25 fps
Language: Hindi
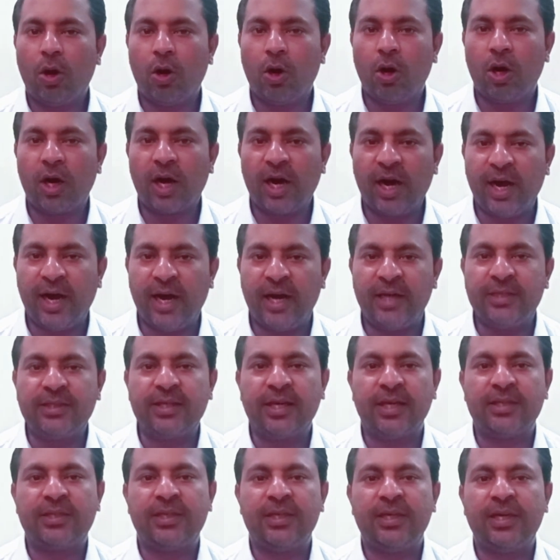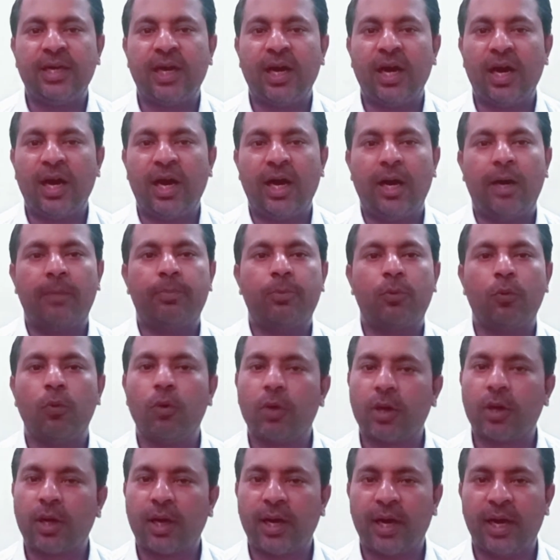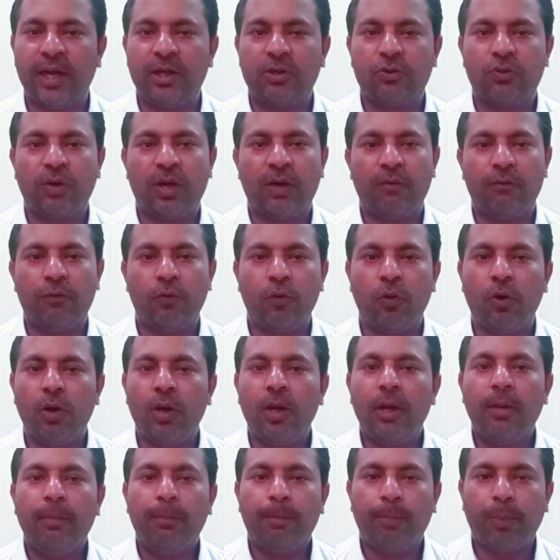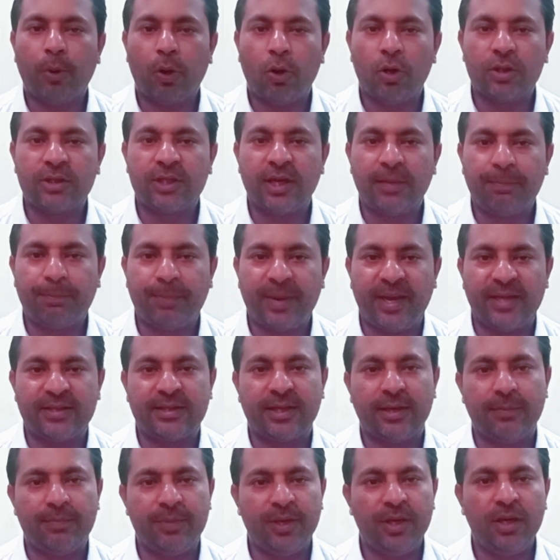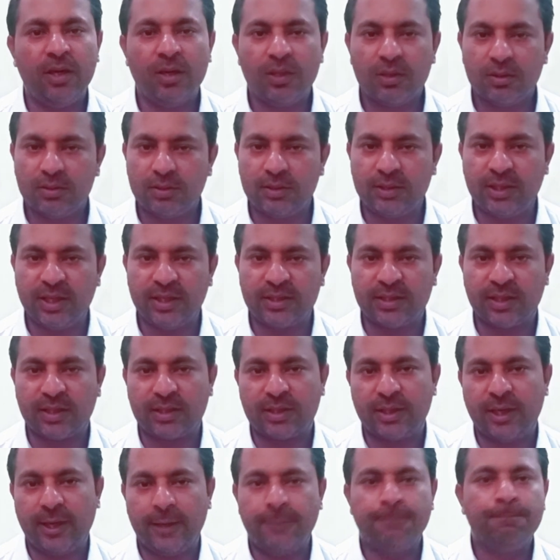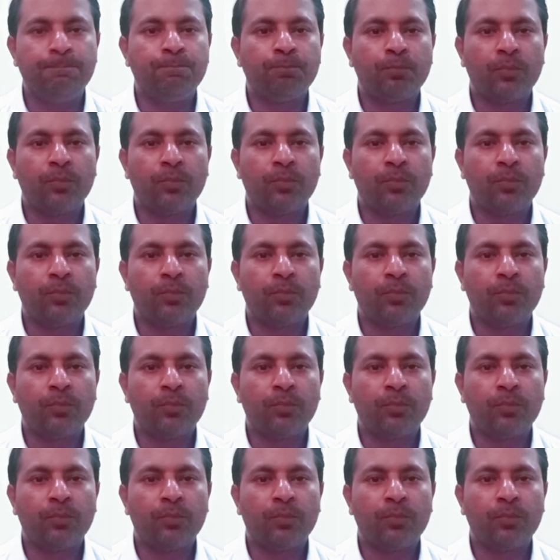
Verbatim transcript: और आज का सीखा आपको कल जो है वो बहुत से पैसे भी दे सकता है